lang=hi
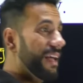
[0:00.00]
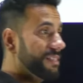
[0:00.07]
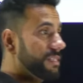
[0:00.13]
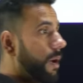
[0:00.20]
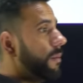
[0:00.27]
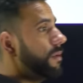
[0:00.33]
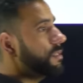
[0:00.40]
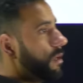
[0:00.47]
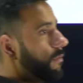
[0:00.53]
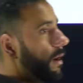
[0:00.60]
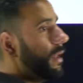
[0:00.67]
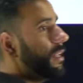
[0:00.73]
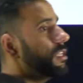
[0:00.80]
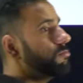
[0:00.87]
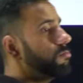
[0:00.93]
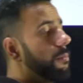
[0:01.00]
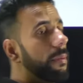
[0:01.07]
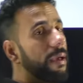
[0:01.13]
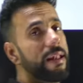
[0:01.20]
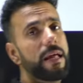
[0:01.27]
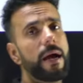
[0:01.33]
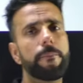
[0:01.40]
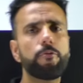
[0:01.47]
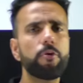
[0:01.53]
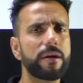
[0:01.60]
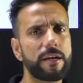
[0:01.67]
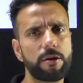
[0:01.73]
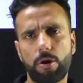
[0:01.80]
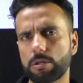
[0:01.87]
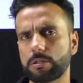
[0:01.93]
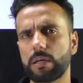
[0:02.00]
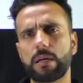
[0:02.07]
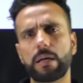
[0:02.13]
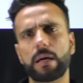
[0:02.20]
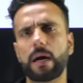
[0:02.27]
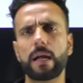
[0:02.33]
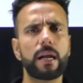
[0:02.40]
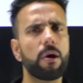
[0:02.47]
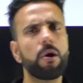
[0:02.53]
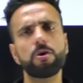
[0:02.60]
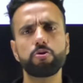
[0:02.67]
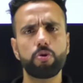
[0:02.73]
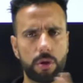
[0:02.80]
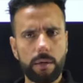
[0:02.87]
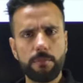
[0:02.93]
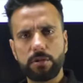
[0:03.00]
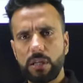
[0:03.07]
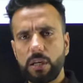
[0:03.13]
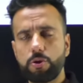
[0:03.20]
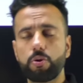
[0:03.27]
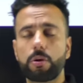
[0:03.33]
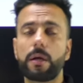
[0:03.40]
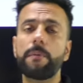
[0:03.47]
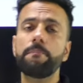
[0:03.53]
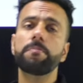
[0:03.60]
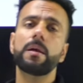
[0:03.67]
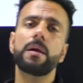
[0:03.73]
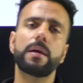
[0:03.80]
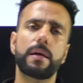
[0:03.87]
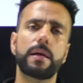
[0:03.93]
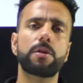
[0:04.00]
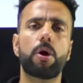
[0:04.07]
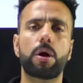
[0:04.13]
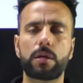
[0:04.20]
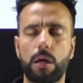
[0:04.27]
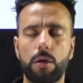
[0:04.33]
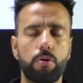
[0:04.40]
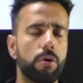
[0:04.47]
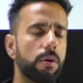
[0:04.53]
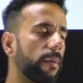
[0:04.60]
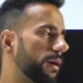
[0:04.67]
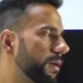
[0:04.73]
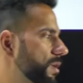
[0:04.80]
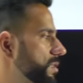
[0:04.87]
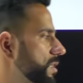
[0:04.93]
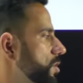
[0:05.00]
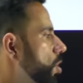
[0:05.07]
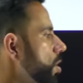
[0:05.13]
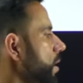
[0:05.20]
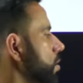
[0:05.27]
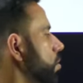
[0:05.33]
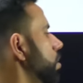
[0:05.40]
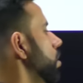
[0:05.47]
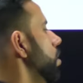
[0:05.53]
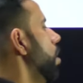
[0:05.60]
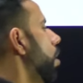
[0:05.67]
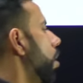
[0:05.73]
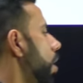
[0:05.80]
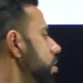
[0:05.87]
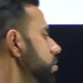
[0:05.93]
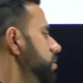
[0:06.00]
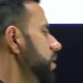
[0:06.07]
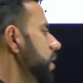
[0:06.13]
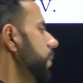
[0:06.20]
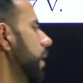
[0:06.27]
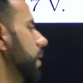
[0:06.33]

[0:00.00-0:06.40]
ऐसा वही सवाल है जिसमें पहले आपको ई नॉट सेल निकालना होगा जो कि हम सीख चुके हैं ई नॉट कैथोड माइनस ई नॉट एनोड और उसके